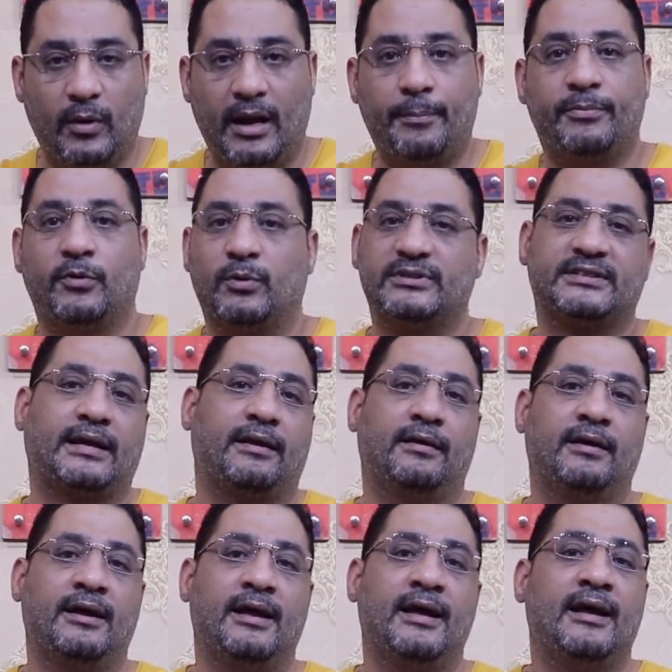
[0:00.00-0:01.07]
وابن
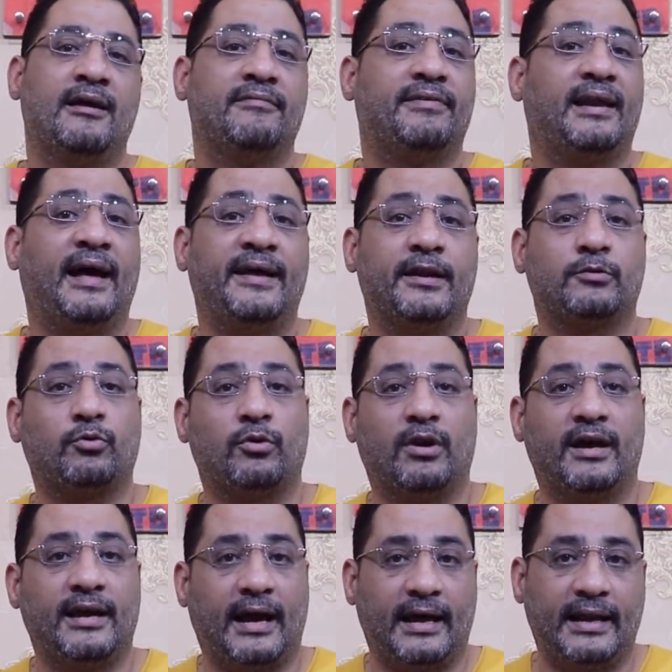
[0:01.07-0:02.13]
وسخة فلعنة
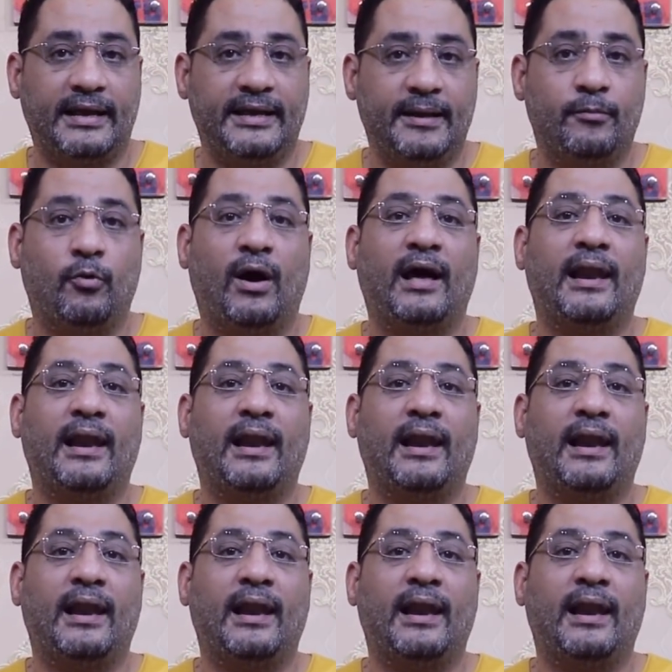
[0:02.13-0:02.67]
الله عليهم